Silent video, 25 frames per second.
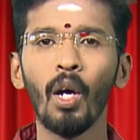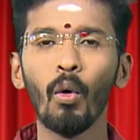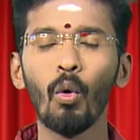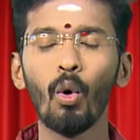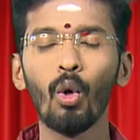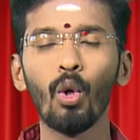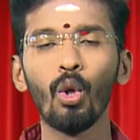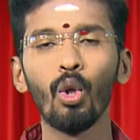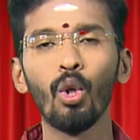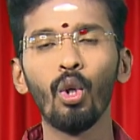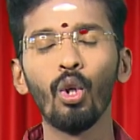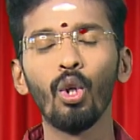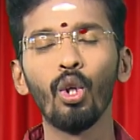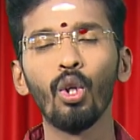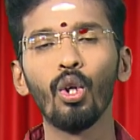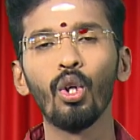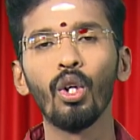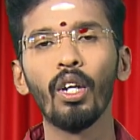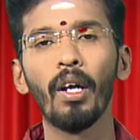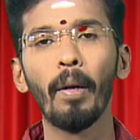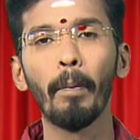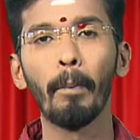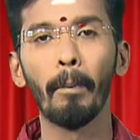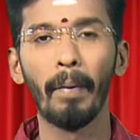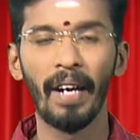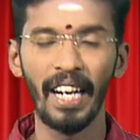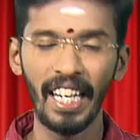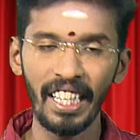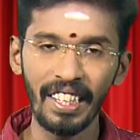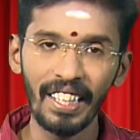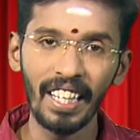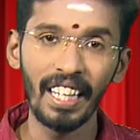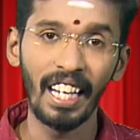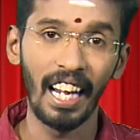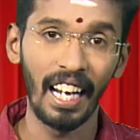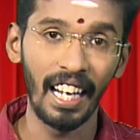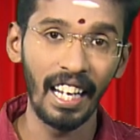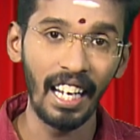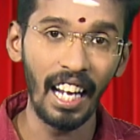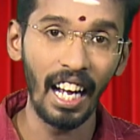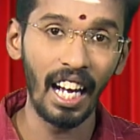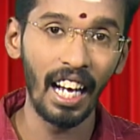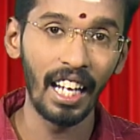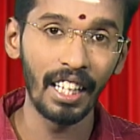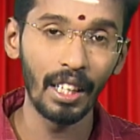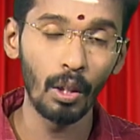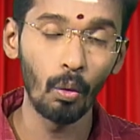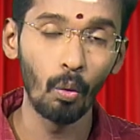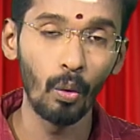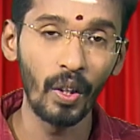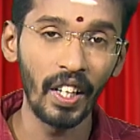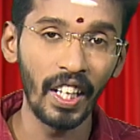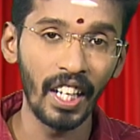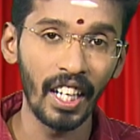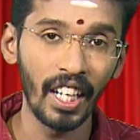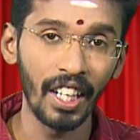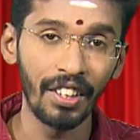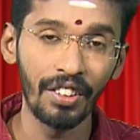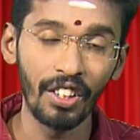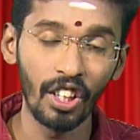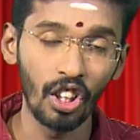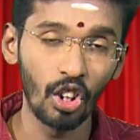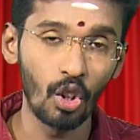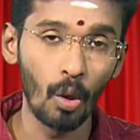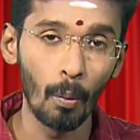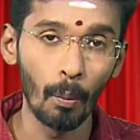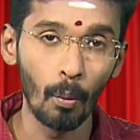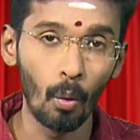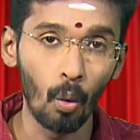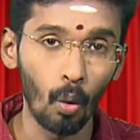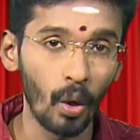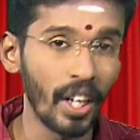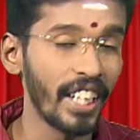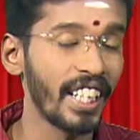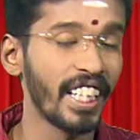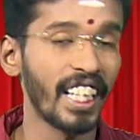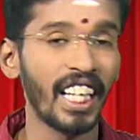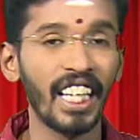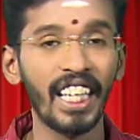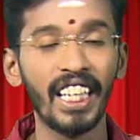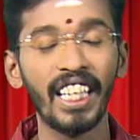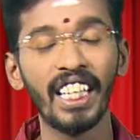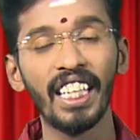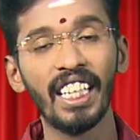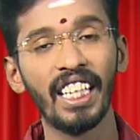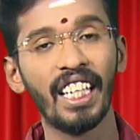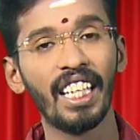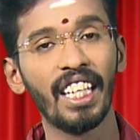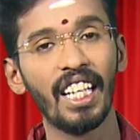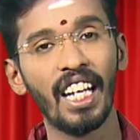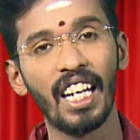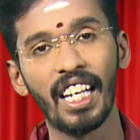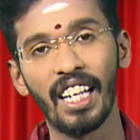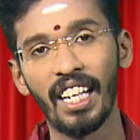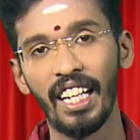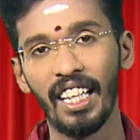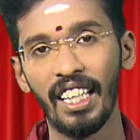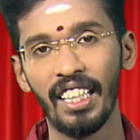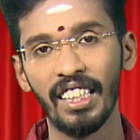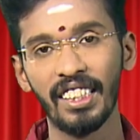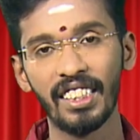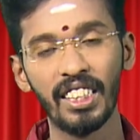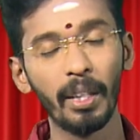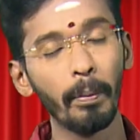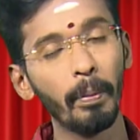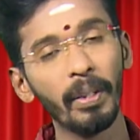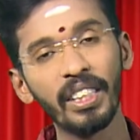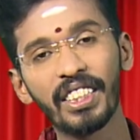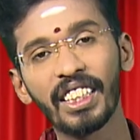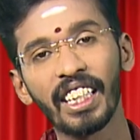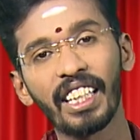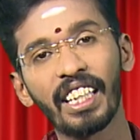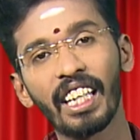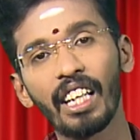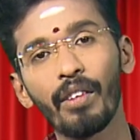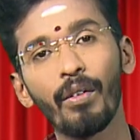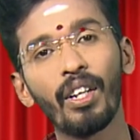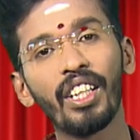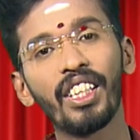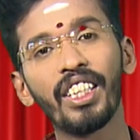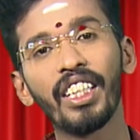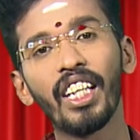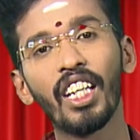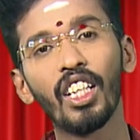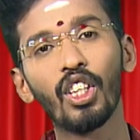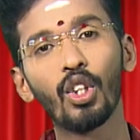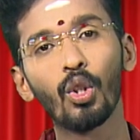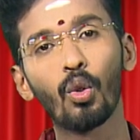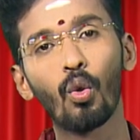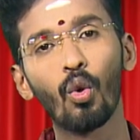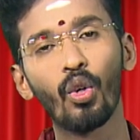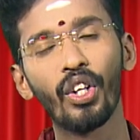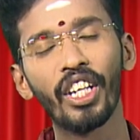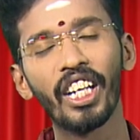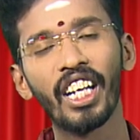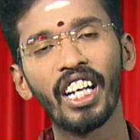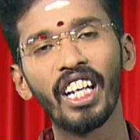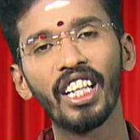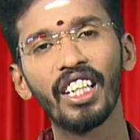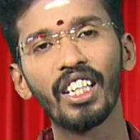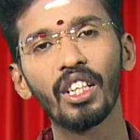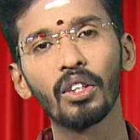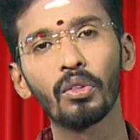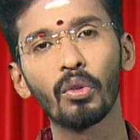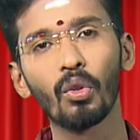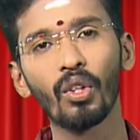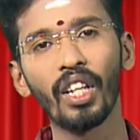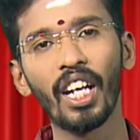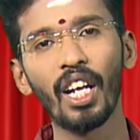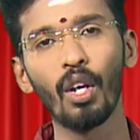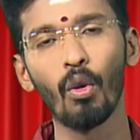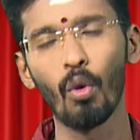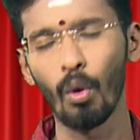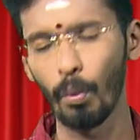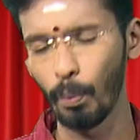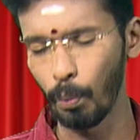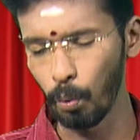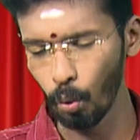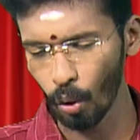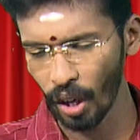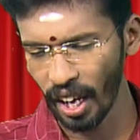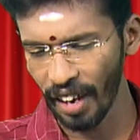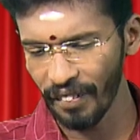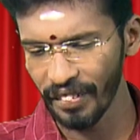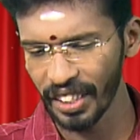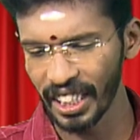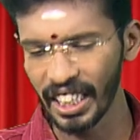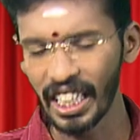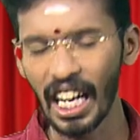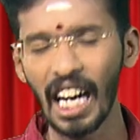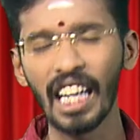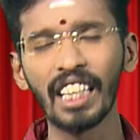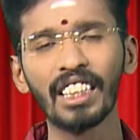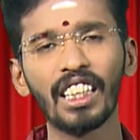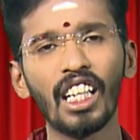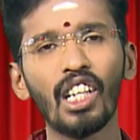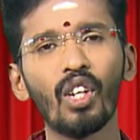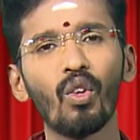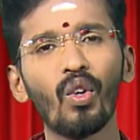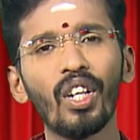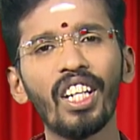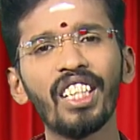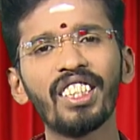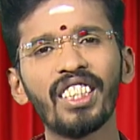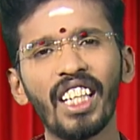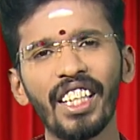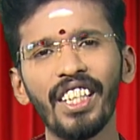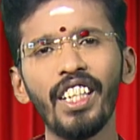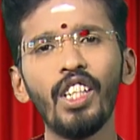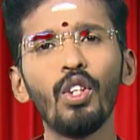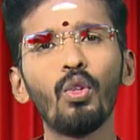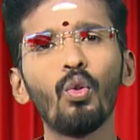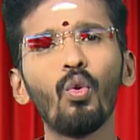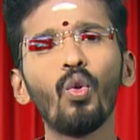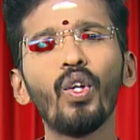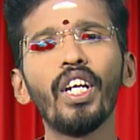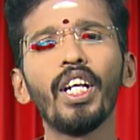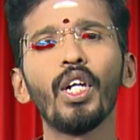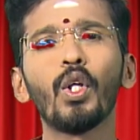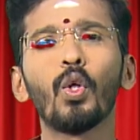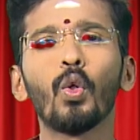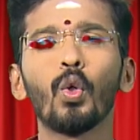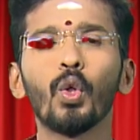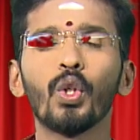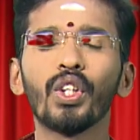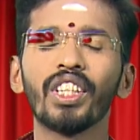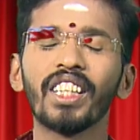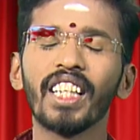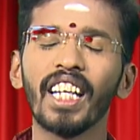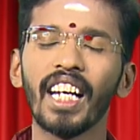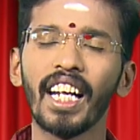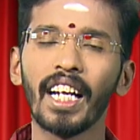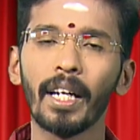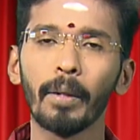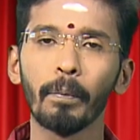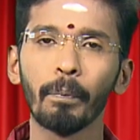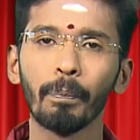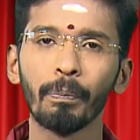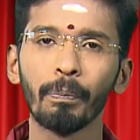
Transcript: ஒரு மனிதன் அல்லாத உயிரினத்திற்கும் கூட இறங்கி இருக்கிறார்கள் சிபி சக்கரவர்த்தி எடுத்துக்கொண்டீர்கள் என்று சொன்னால் ஒரு புறாவிற்காக தன்னுடைய சதை துண்டை கொடுத்தார்